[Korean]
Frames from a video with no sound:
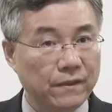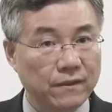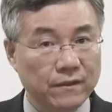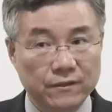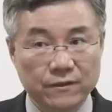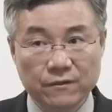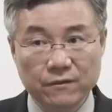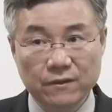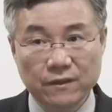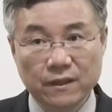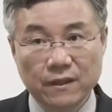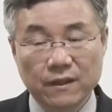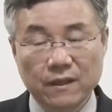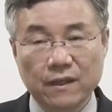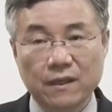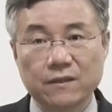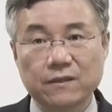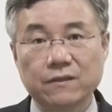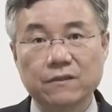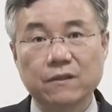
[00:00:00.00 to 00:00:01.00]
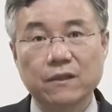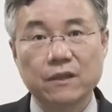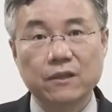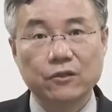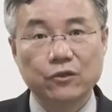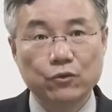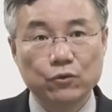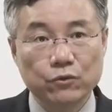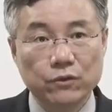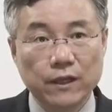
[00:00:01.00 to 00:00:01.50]
그렇죠? 그래서
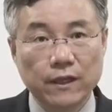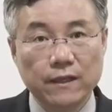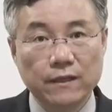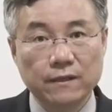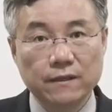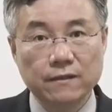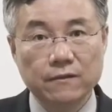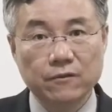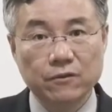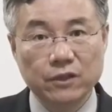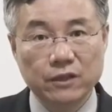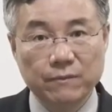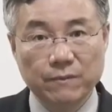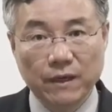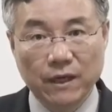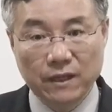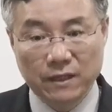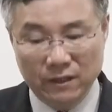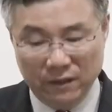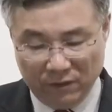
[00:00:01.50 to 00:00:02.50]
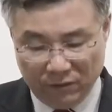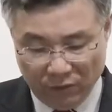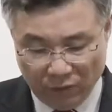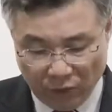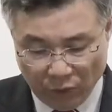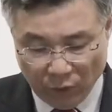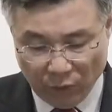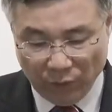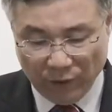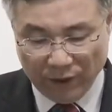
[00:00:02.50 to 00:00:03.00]
유대인이 있고 이방인이 있고
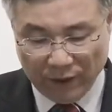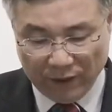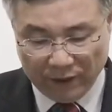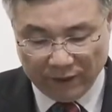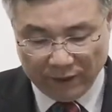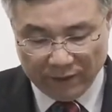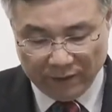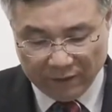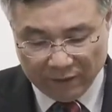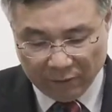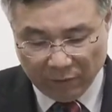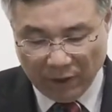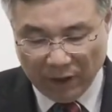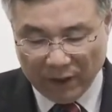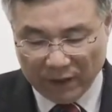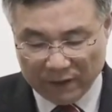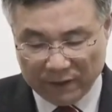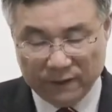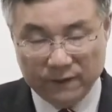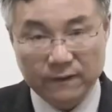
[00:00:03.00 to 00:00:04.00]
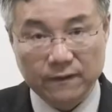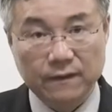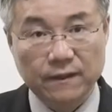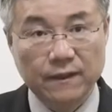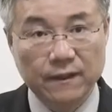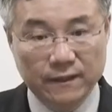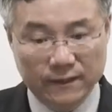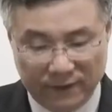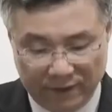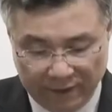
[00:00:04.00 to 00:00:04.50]
교회가 되는 그와
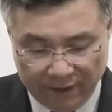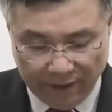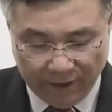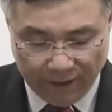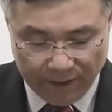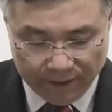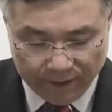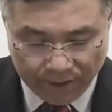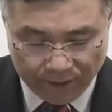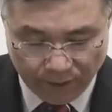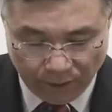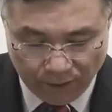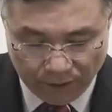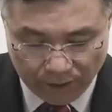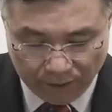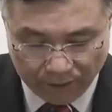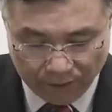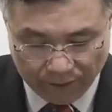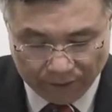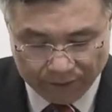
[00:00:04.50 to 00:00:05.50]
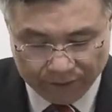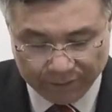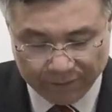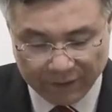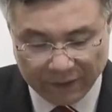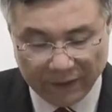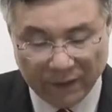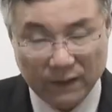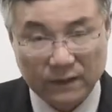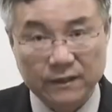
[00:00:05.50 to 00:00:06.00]
같은 시대가 이제 열리게
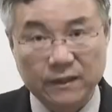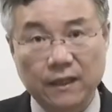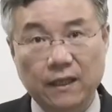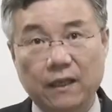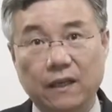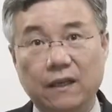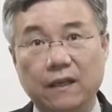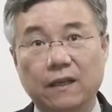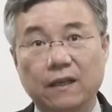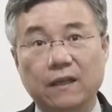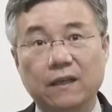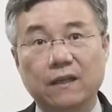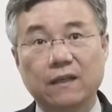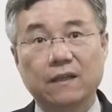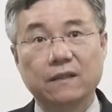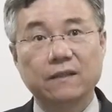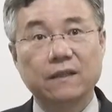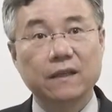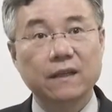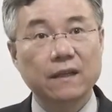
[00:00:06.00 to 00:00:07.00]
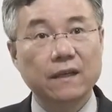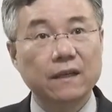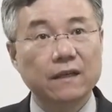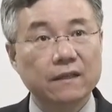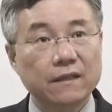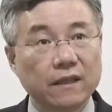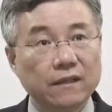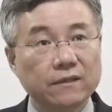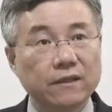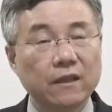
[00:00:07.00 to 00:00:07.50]
됐습니다. 자, 그런데
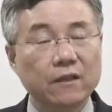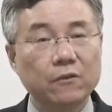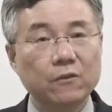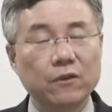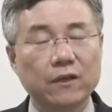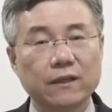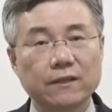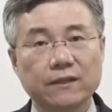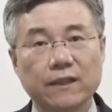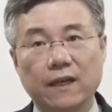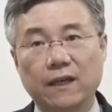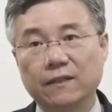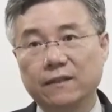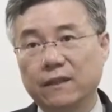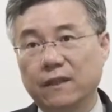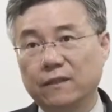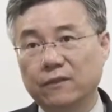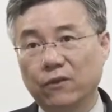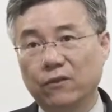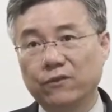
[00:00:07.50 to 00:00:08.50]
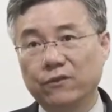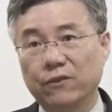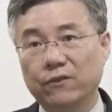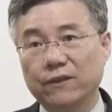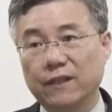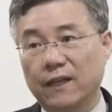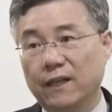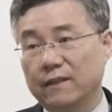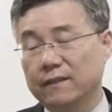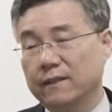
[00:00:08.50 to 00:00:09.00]
대살로니까 4장, 전서
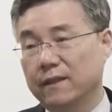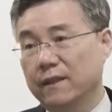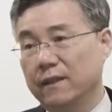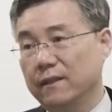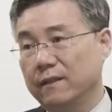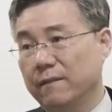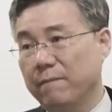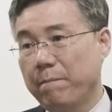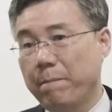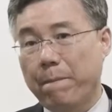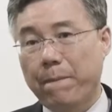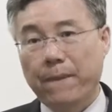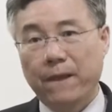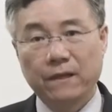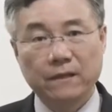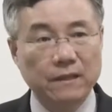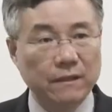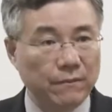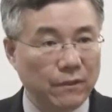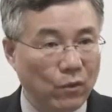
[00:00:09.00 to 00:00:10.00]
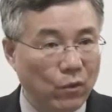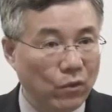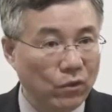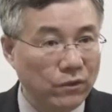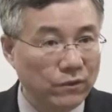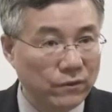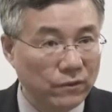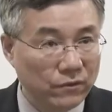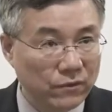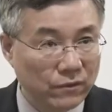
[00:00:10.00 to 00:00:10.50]
4장, 그 다음에
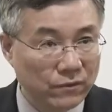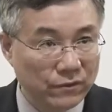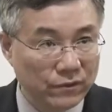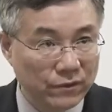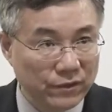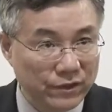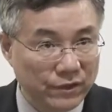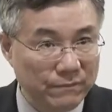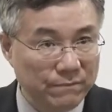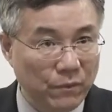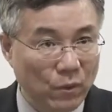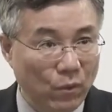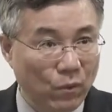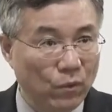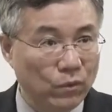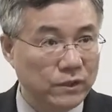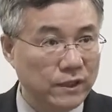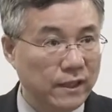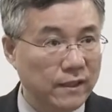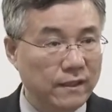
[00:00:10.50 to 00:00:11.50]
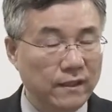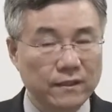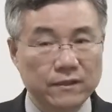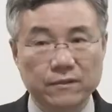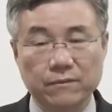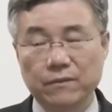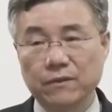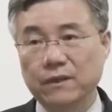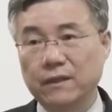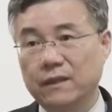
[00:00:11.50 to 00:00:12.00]
고린도전서 15장
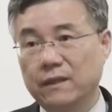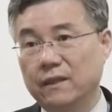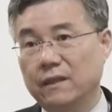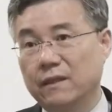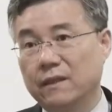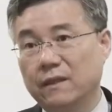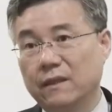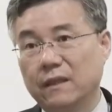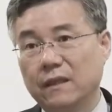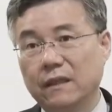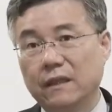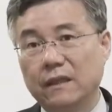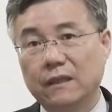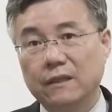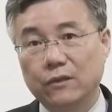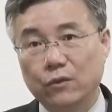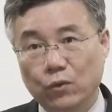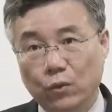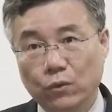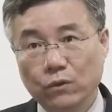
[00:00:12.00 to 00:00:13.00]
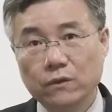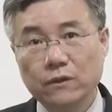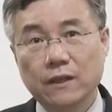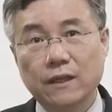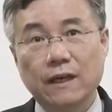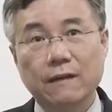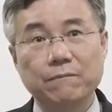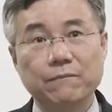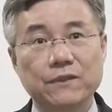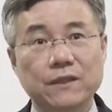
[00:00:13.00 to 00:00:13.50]
가서 보니까 눈
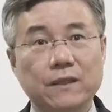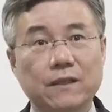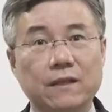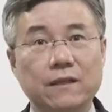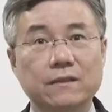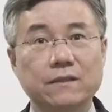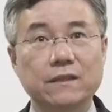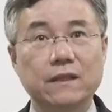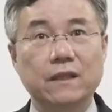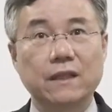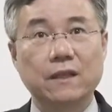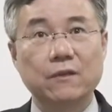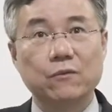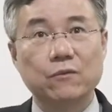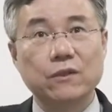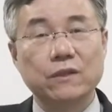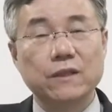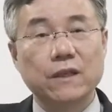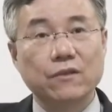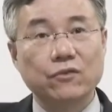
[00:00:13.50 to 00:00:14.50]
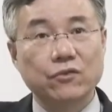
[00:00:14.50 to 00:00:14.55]
깜짝할 사이에 우리